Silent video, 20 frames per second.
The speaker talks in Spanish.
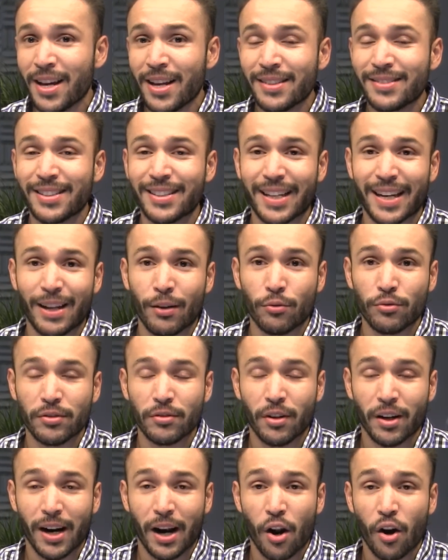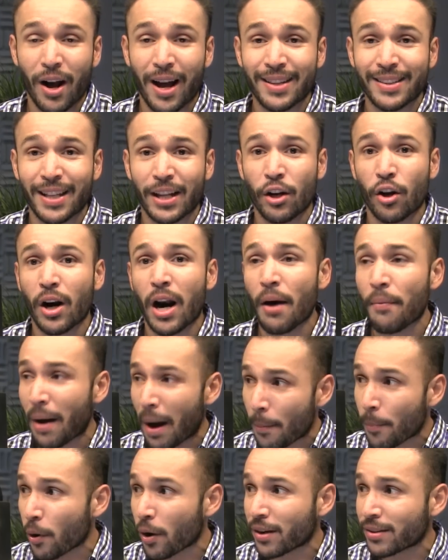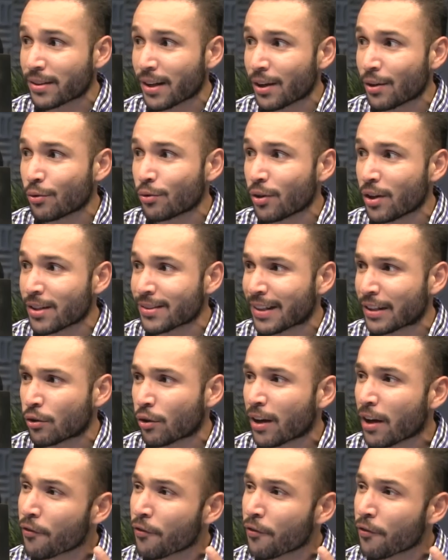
si tienes un reloj anterior las vas a poder seguir utilizando.